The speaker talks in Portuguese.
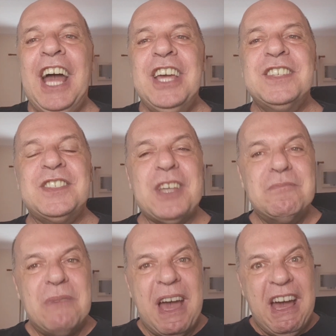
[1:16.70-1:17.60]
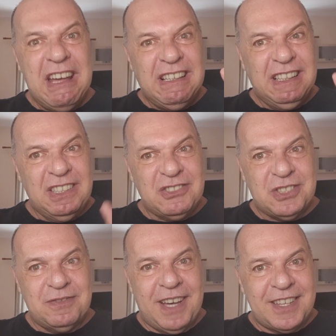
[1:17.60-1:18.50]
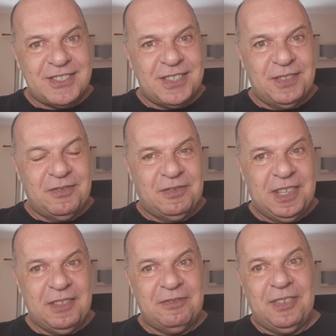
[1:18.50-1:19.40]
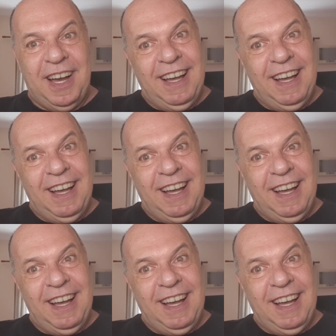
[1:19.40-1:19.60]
E se Marilyn tivesse viva,